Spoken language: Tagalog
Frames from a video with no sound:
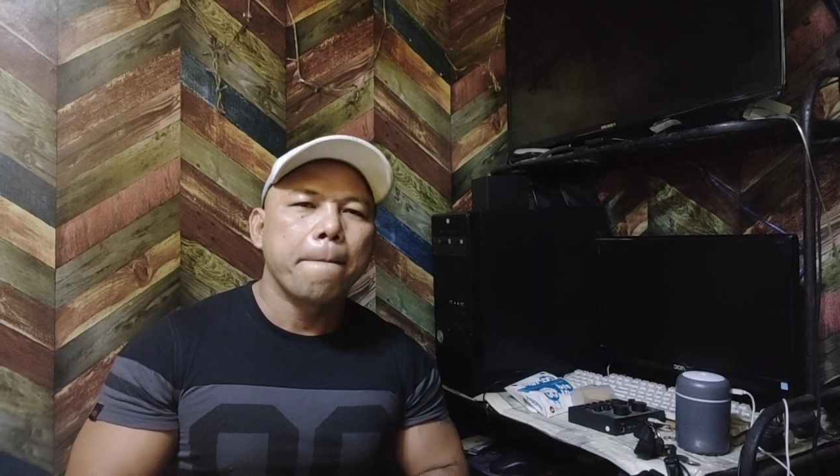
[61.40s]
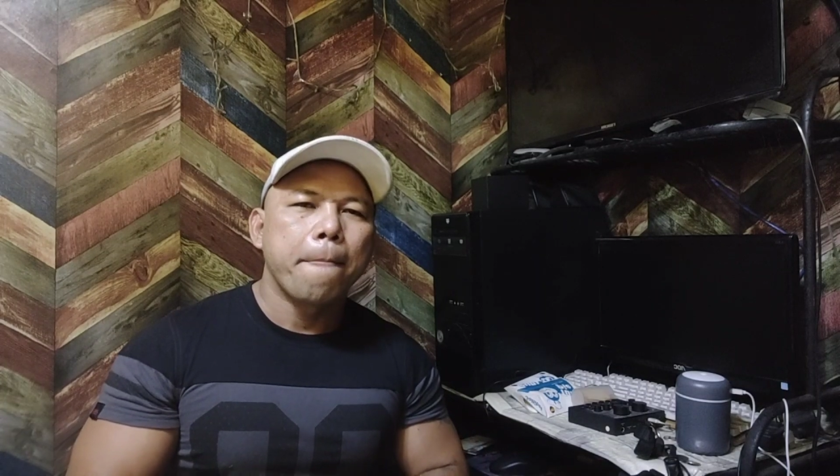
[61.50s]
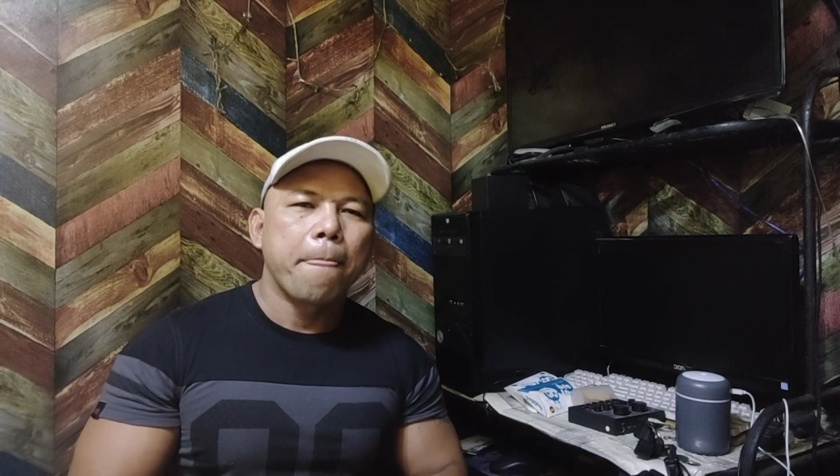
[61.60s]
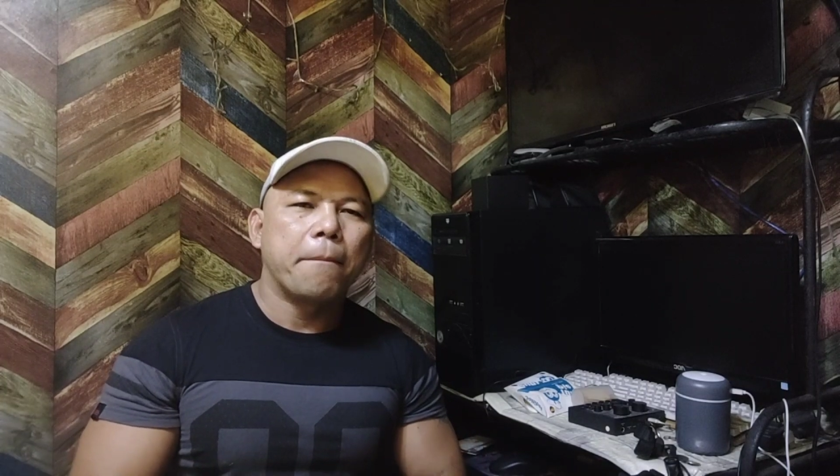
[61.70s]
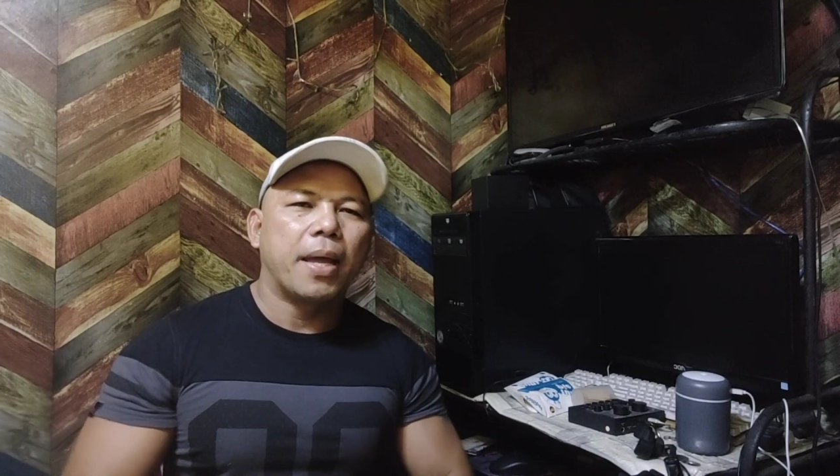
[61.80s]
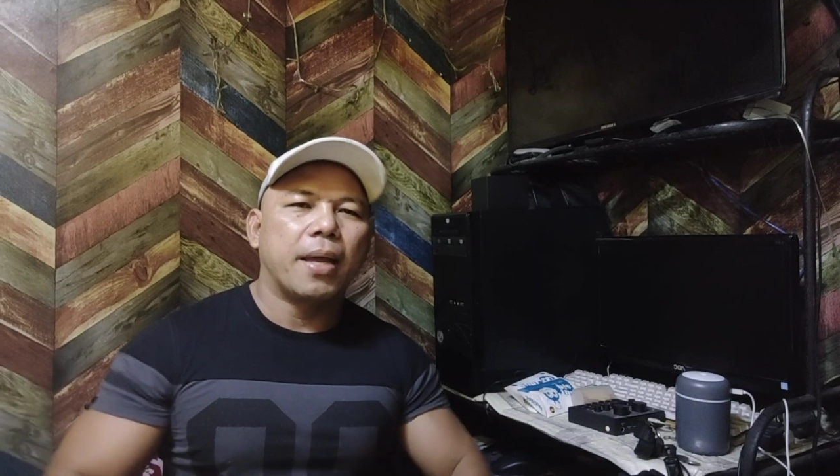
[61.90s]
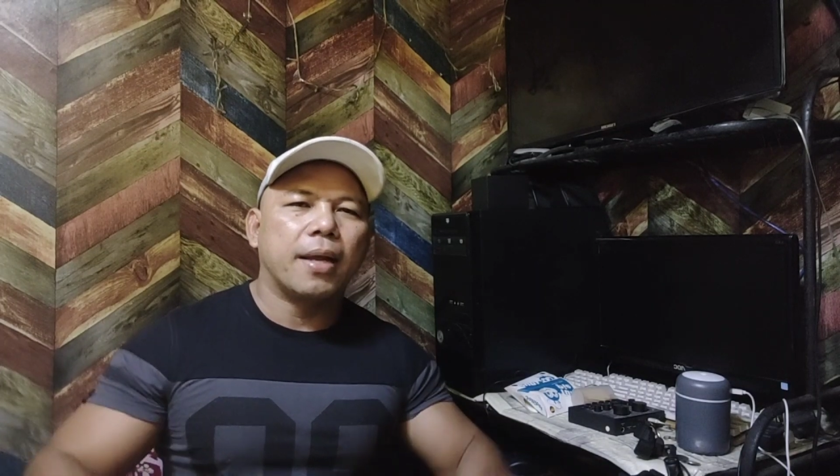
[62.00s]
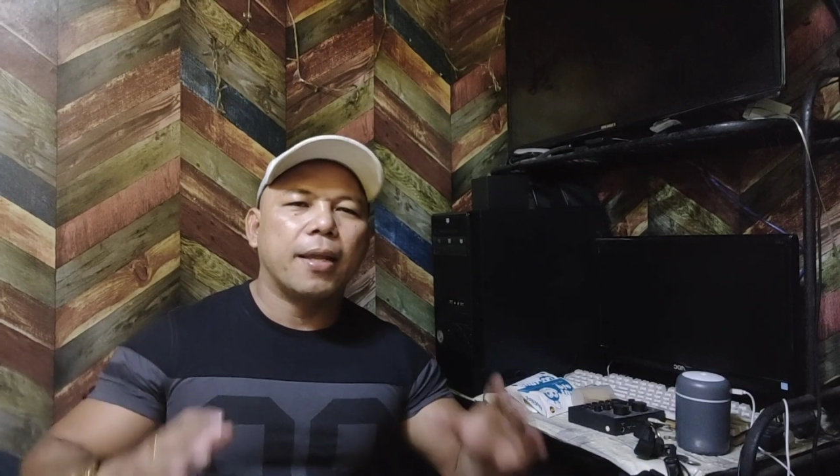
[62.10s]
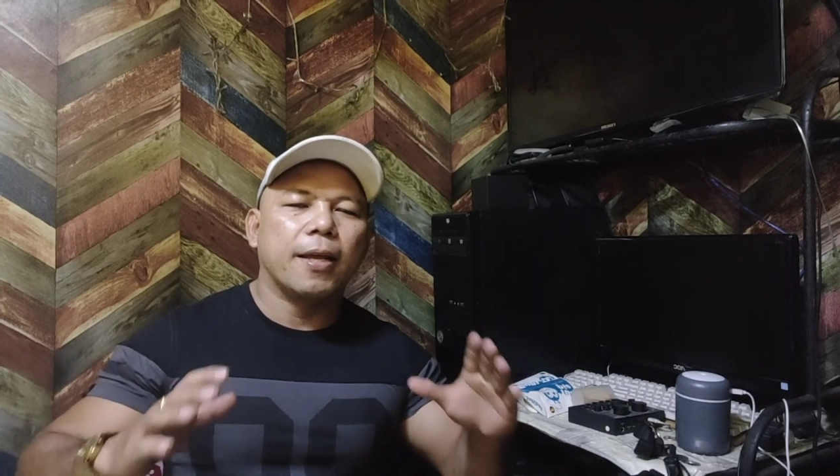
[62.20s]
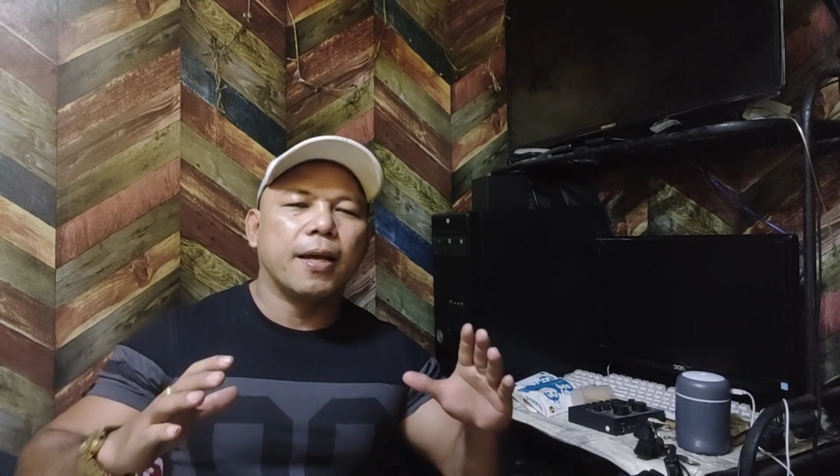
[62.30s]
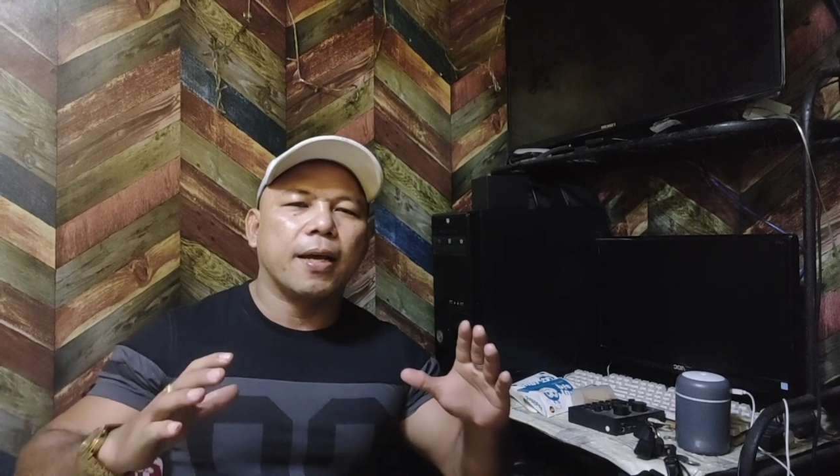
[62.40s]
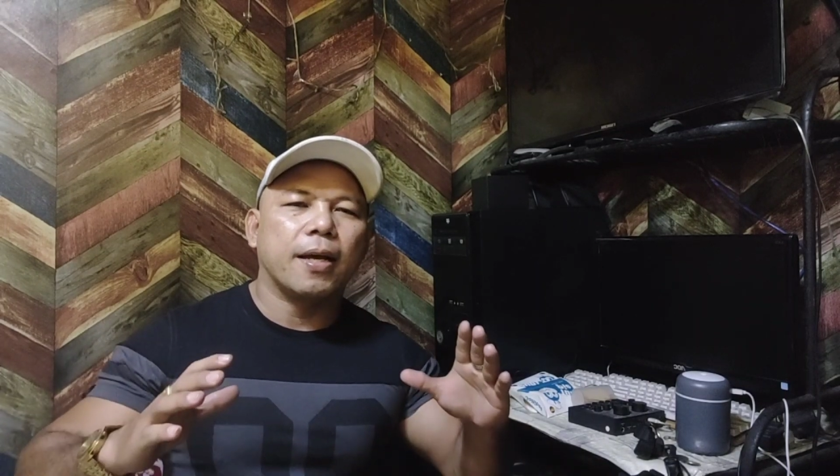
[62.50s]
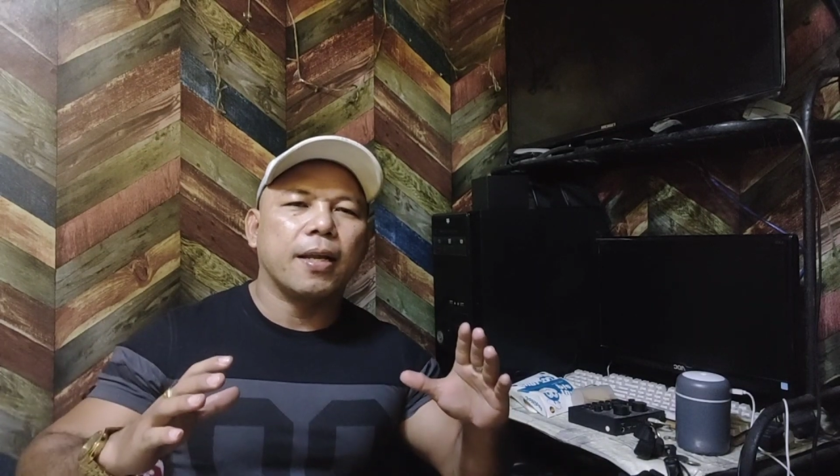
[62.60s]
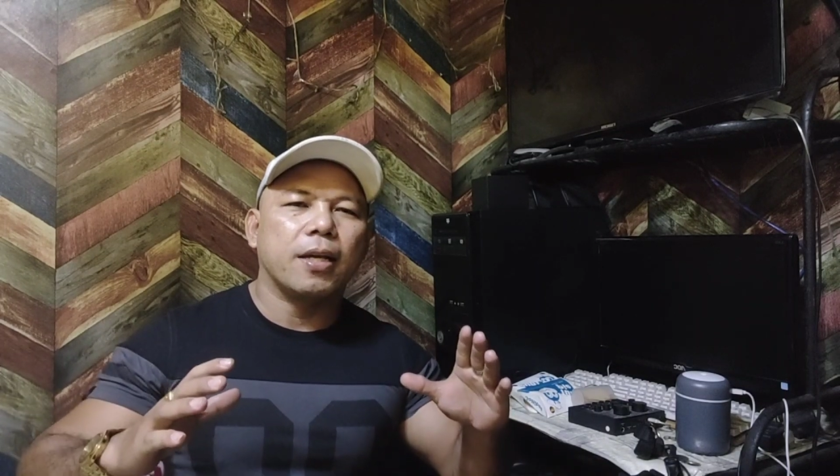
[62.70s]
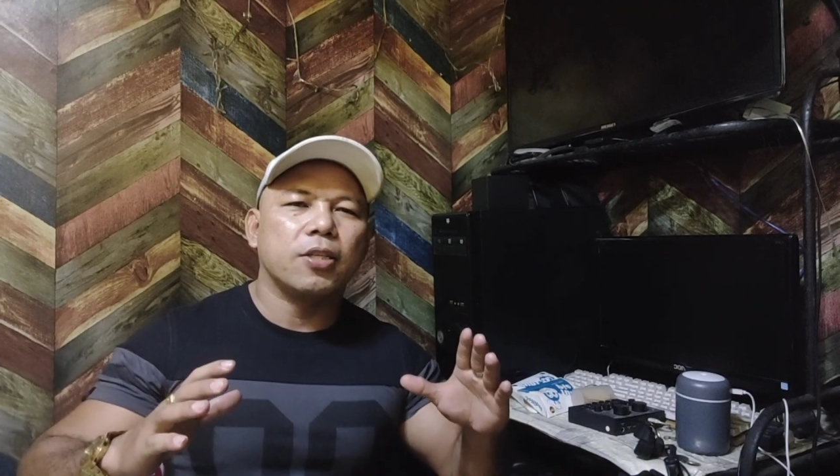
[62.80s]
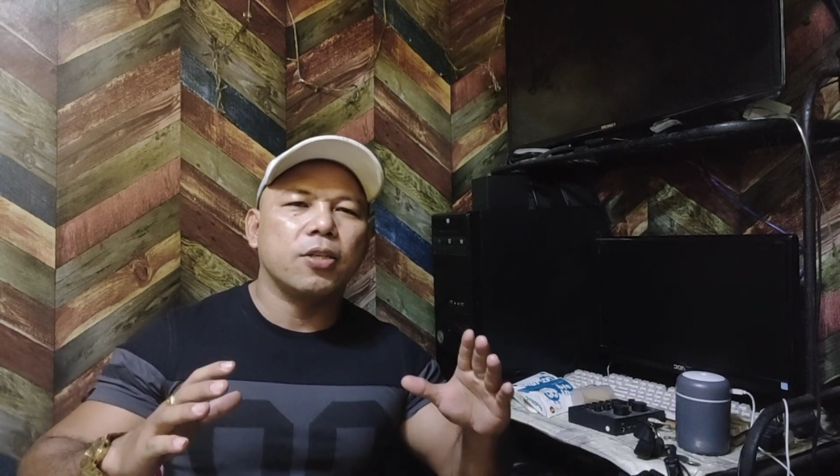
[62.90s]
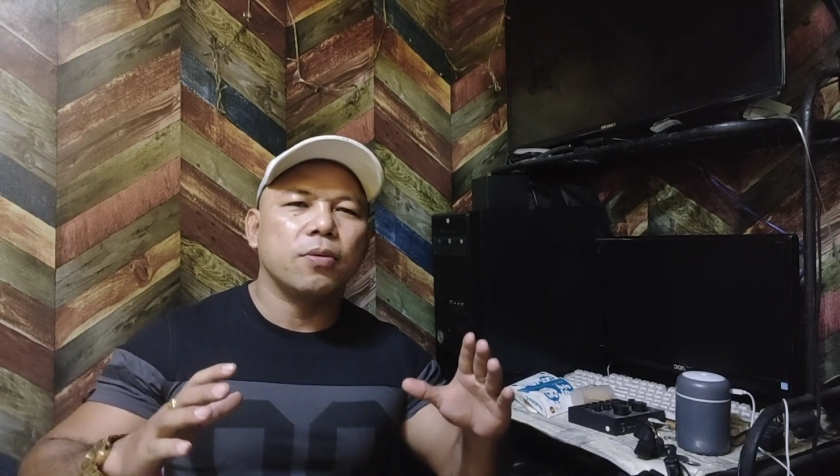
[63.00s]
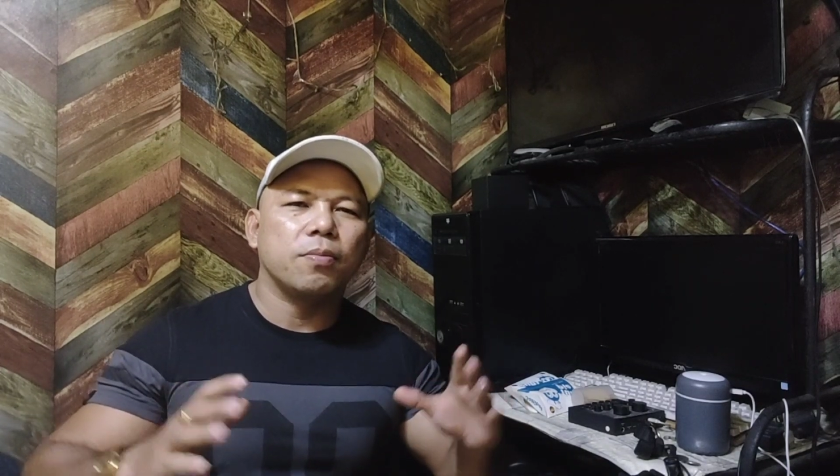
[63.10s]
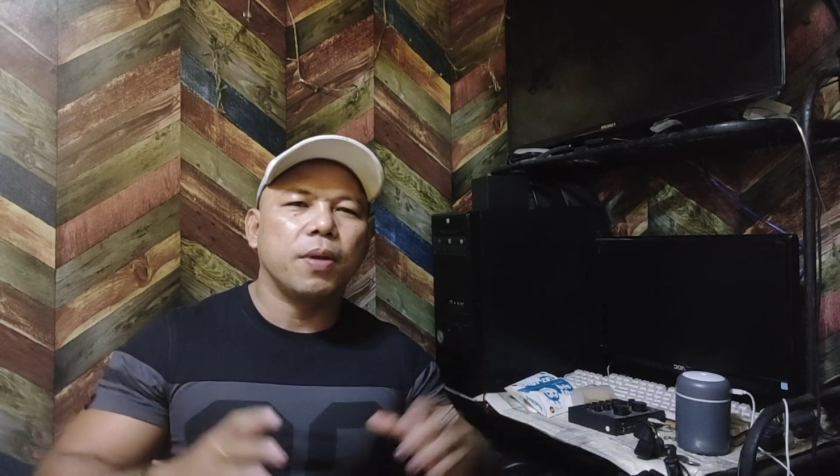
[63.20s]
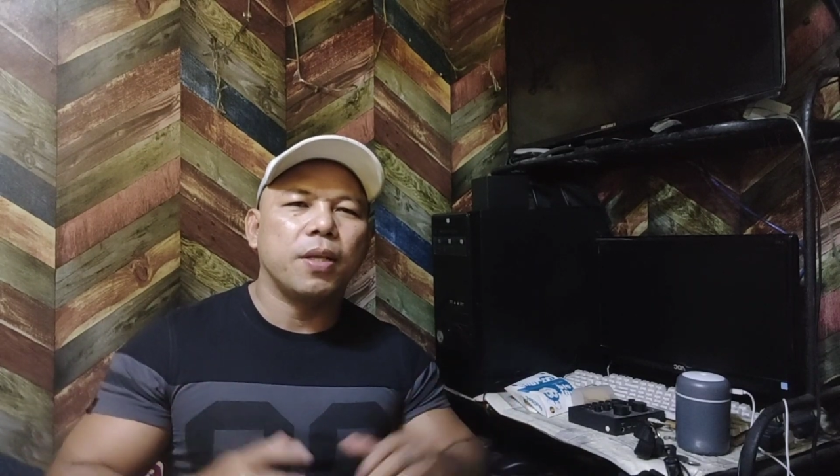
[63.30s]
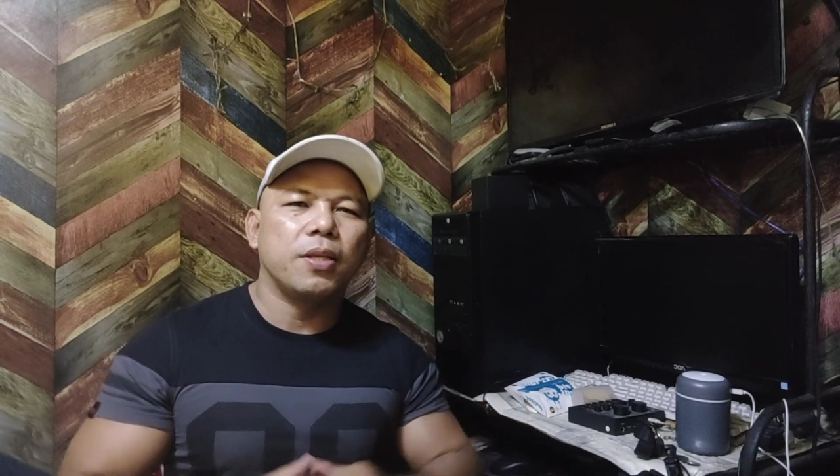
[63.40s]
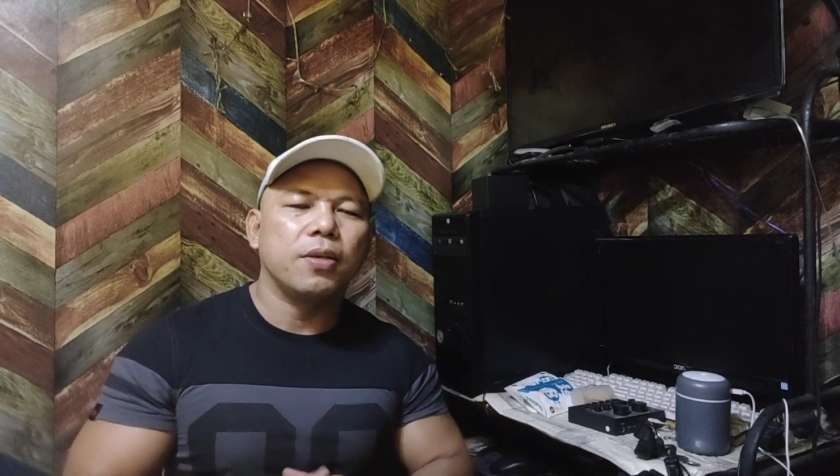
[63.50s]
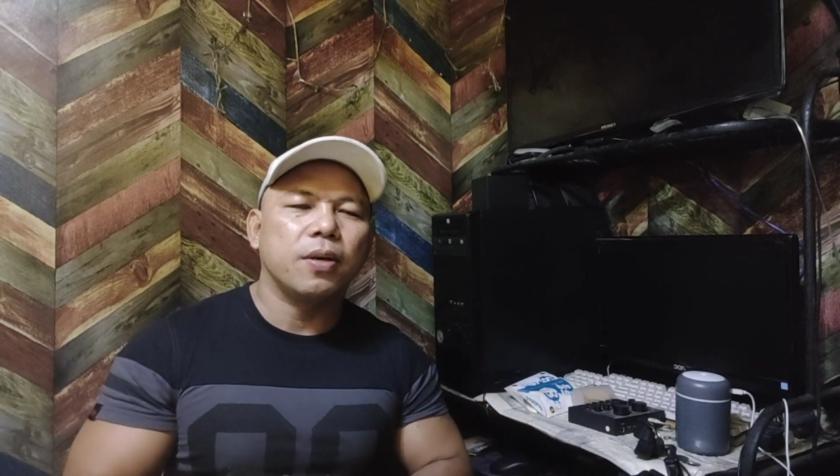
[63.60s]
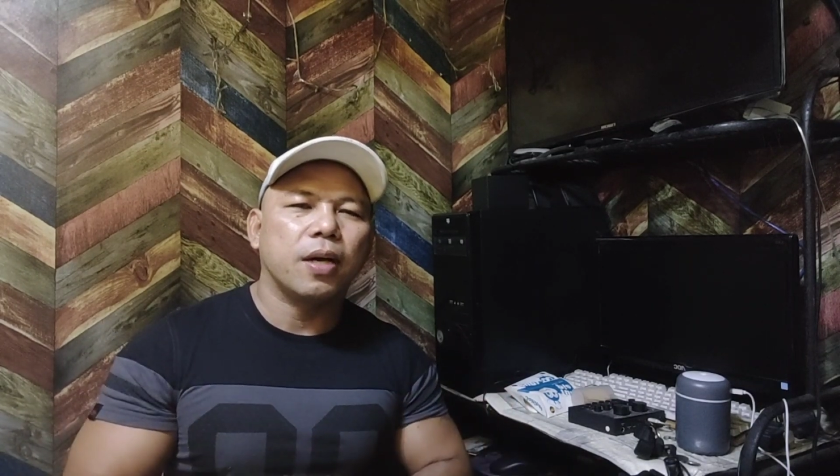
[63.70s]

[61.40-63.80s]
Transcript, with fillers: Maikling uh, reaction video